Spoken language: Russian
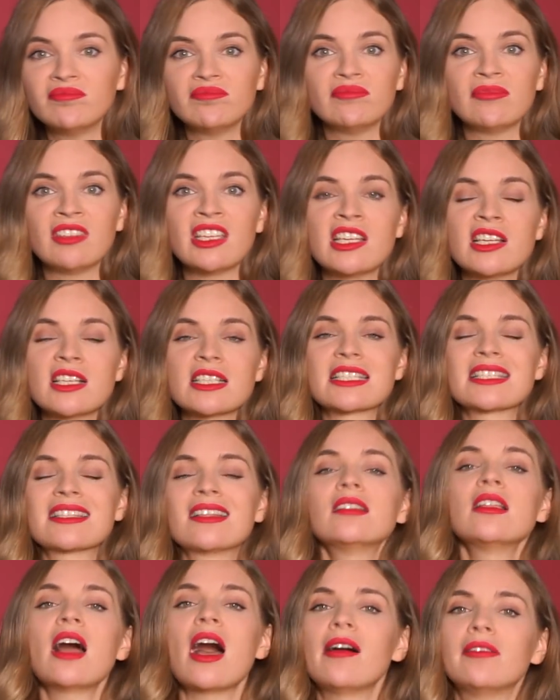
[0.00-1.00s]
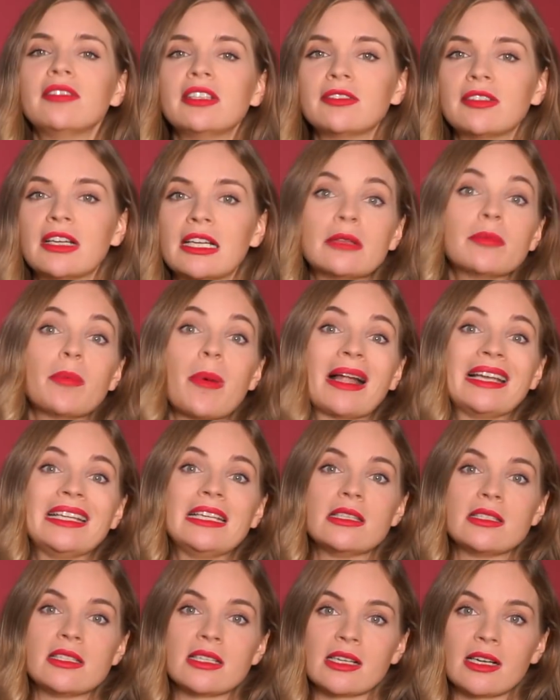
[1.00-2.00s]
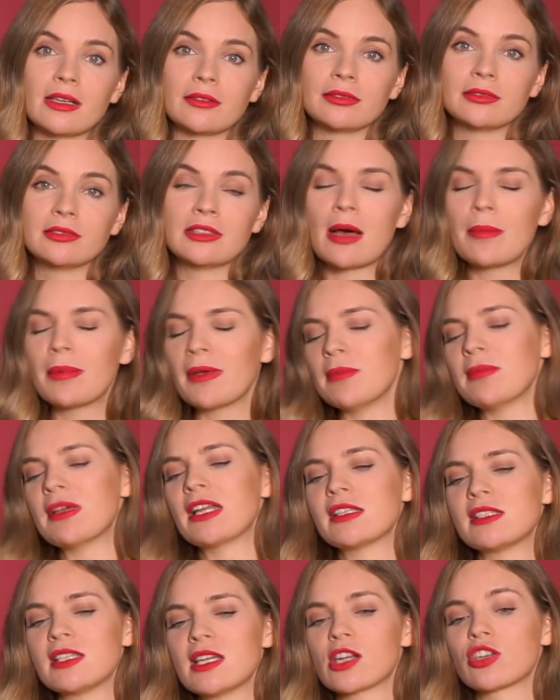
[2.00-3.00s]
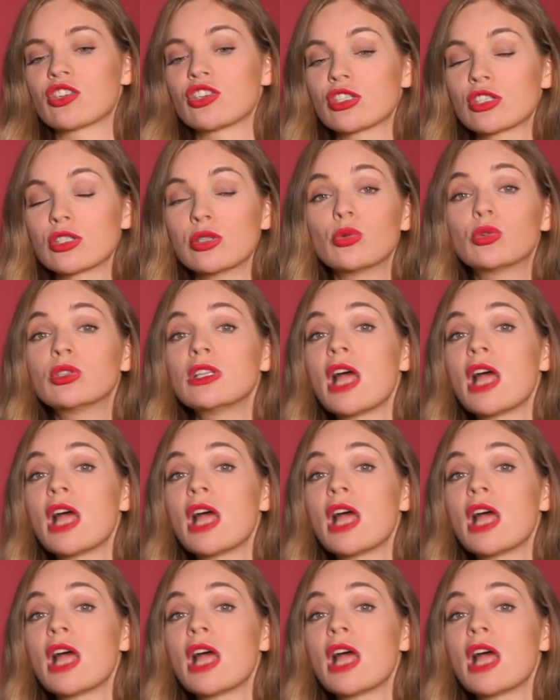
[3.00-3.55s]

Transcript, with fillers: не останавливает политиков. Например, тех же слуг